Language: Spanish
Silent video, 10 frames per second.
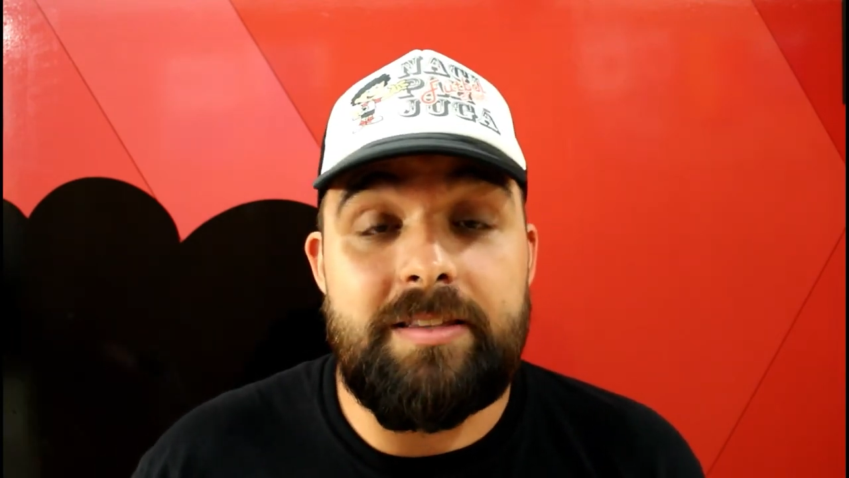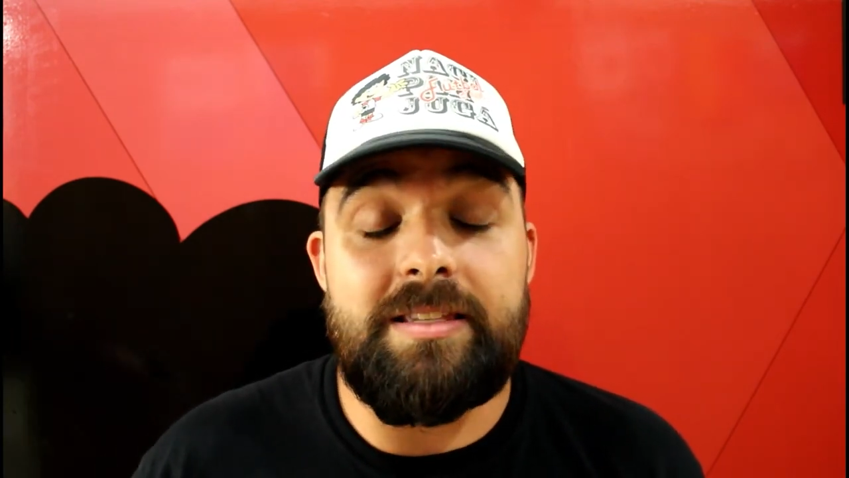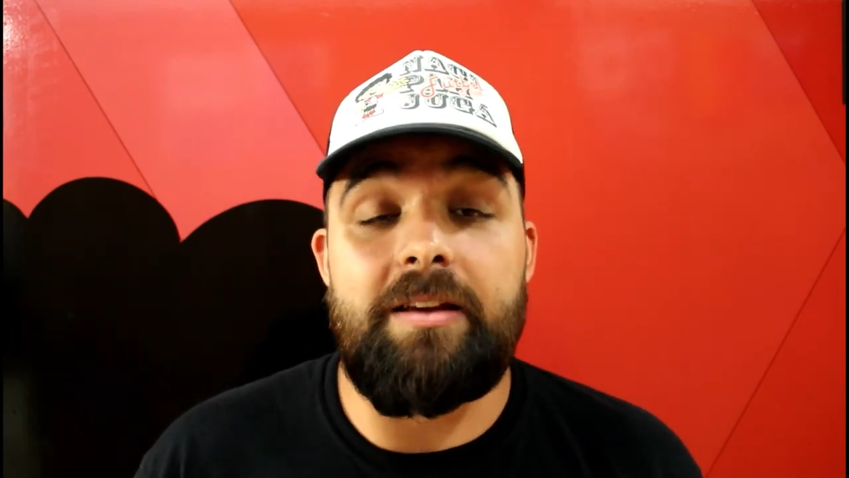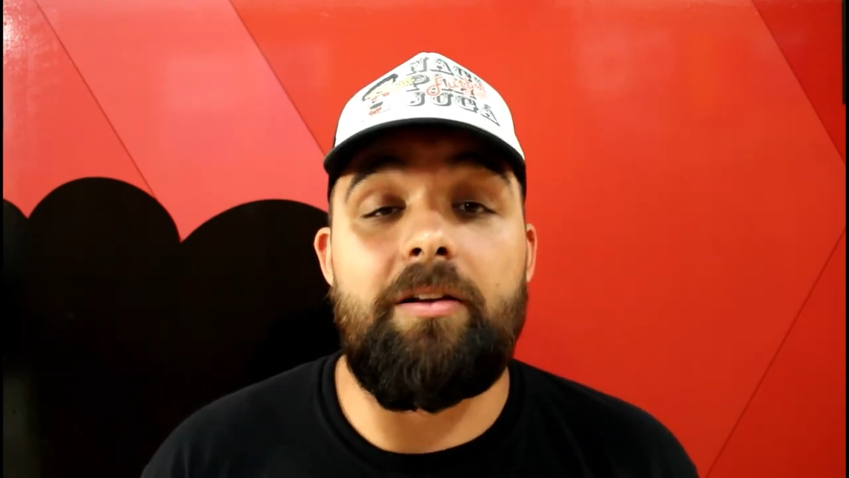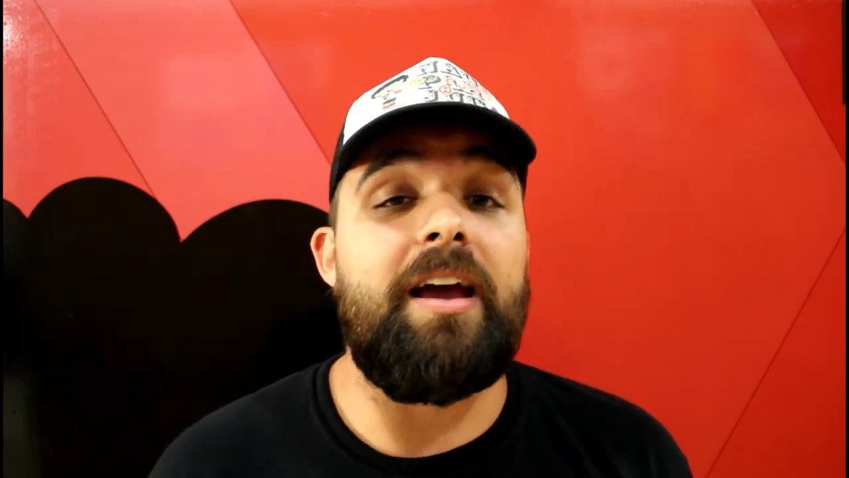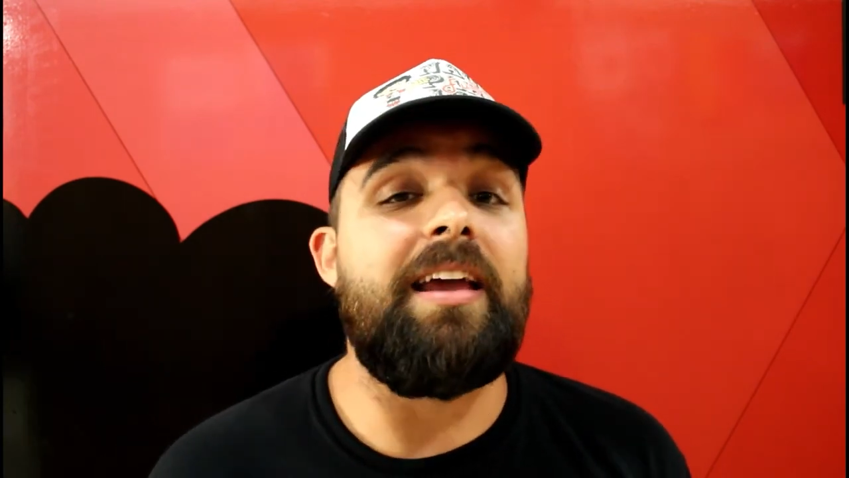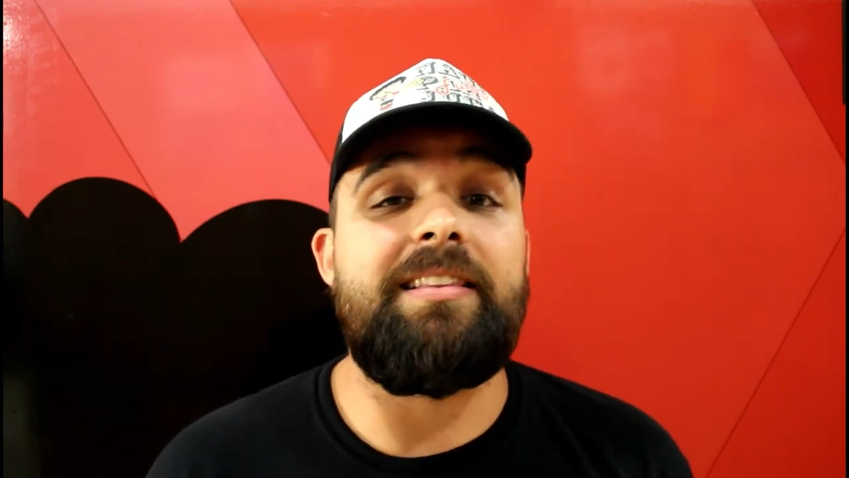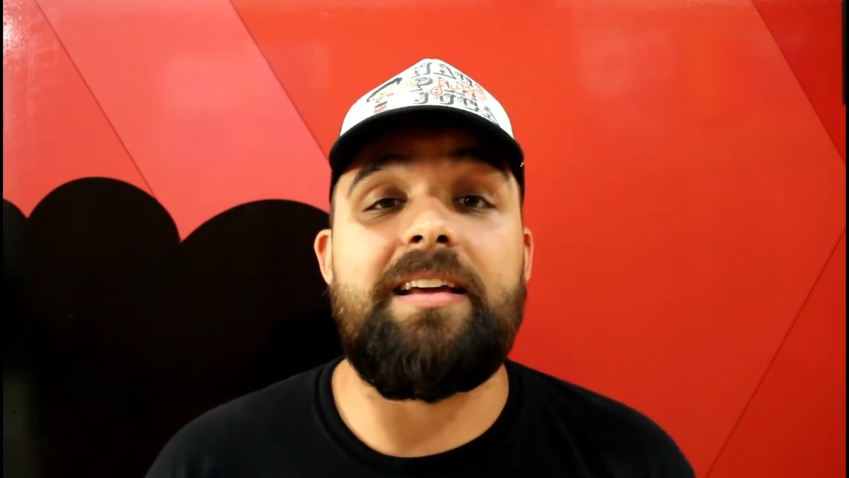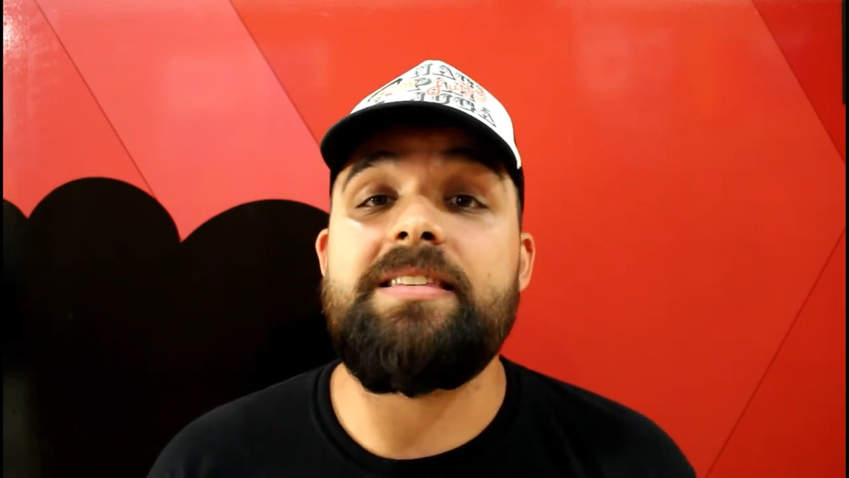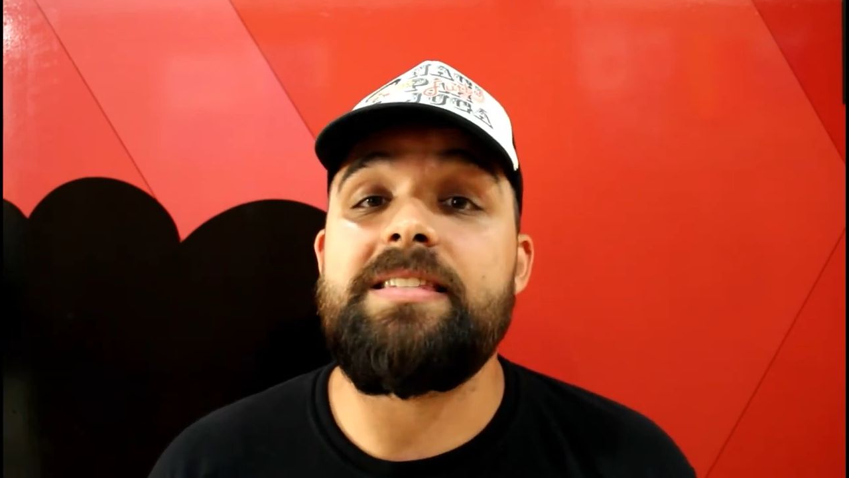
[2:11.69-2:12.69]
así con la
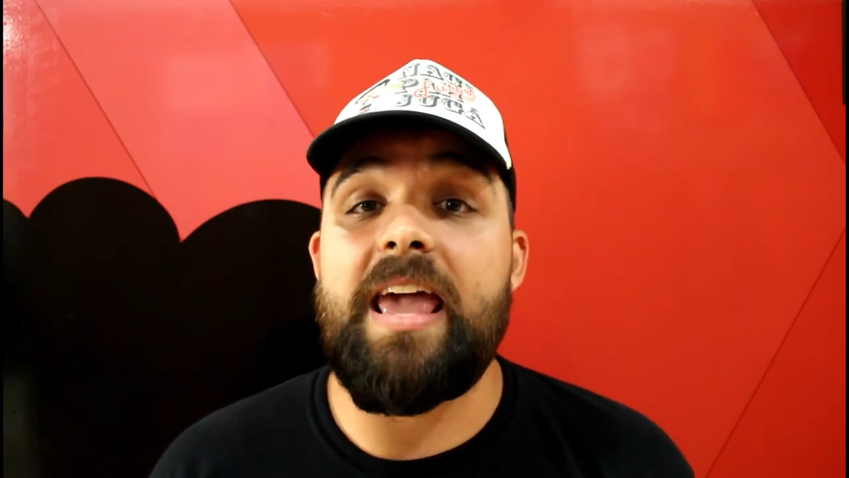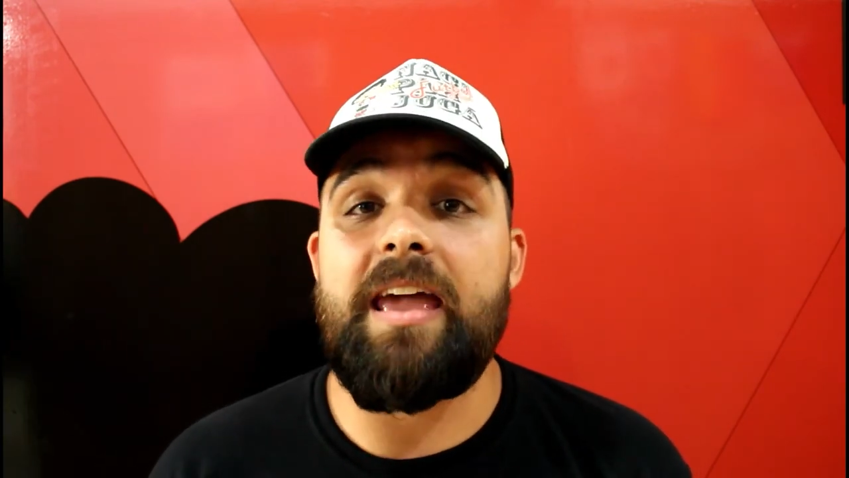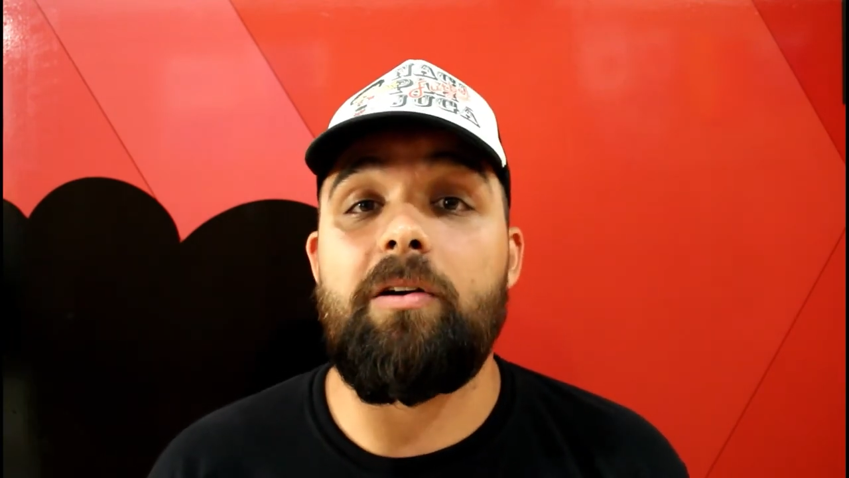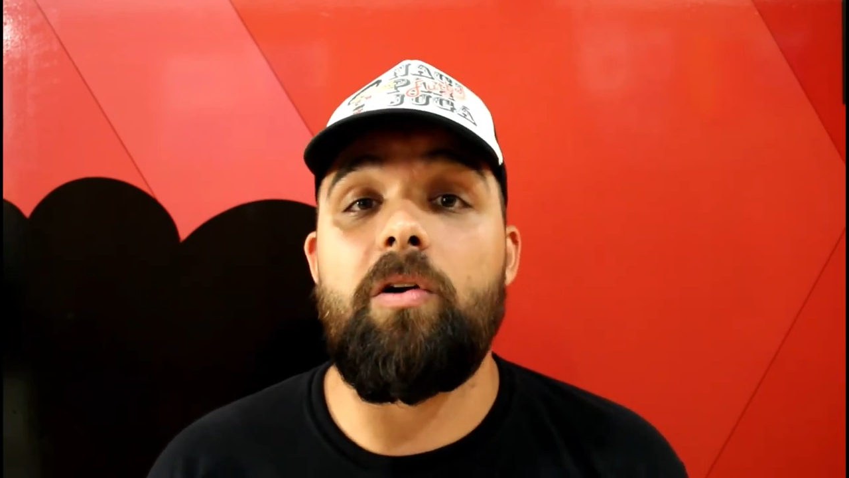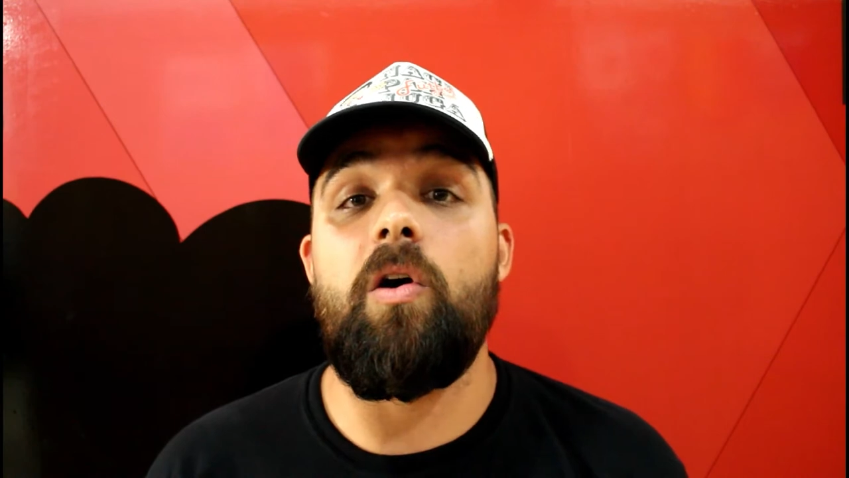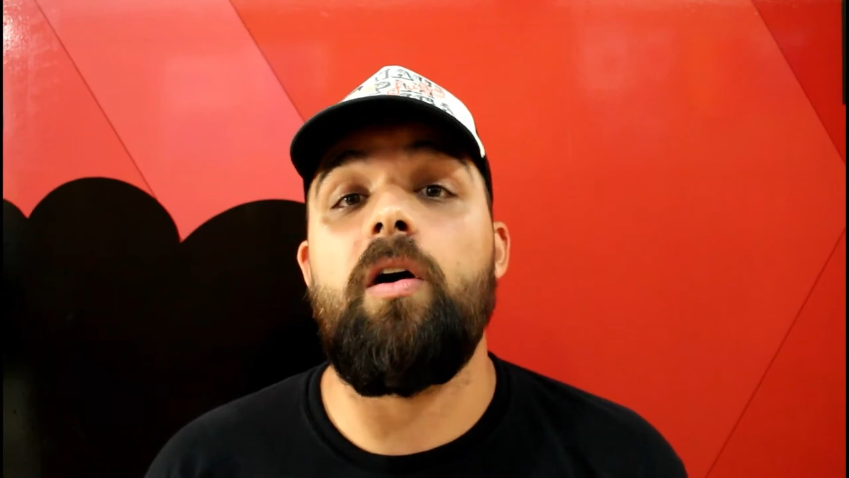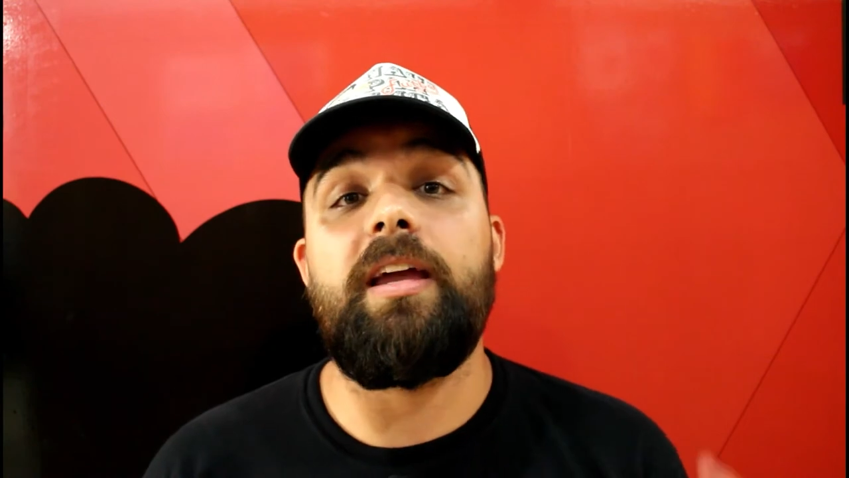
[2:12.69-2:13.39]
gente seco,